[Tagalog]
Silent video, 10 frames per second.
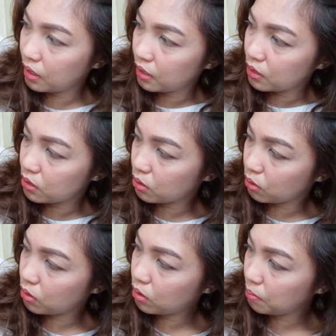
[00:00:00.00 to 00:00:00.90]
So,
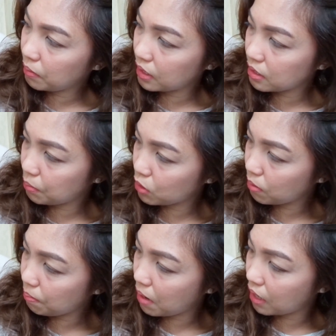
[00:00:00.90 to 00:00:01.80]
may isa pa siyang
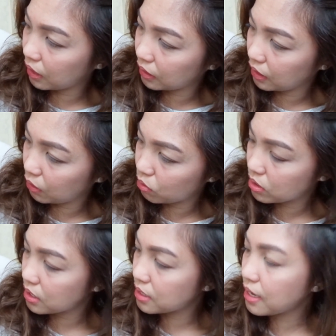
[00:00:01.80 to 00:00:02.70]
packet dito sa
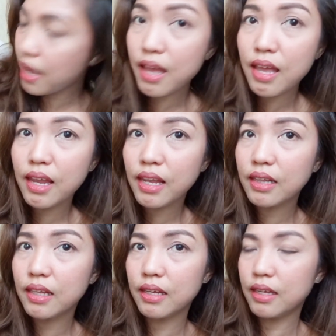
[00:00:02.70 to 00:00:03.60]
side.
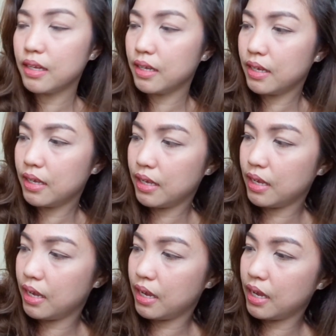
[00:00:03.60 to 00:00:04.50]

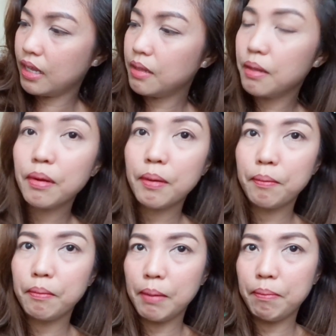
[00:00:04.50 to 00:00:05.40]
And,
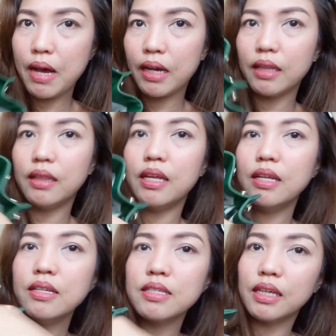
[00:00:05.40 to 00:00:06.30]
may packet din
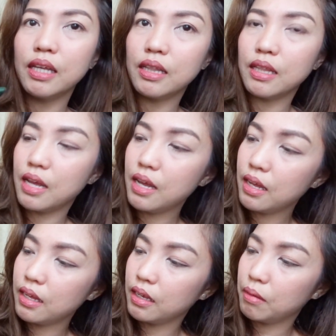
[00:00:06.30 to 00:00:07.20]
sa gitna,
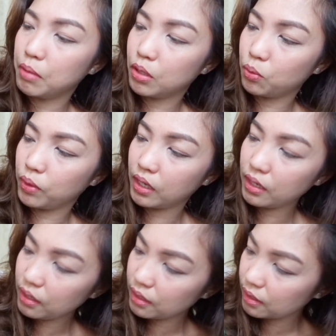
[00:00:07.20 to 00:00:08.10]
in between.
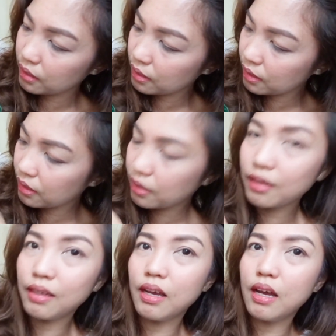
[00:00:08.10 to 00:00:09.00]

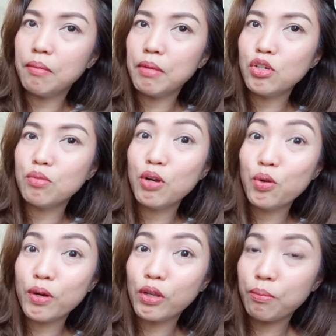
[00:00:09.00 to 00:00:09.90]
Yan, medyo
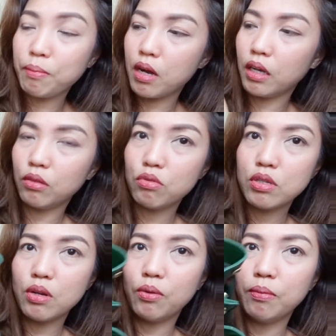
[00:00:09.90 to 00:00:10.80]
maluwag yung packet nun sa
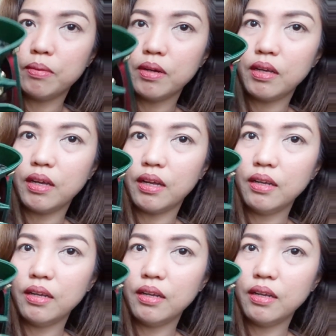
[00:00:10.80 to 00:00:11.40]
loob. Ayan.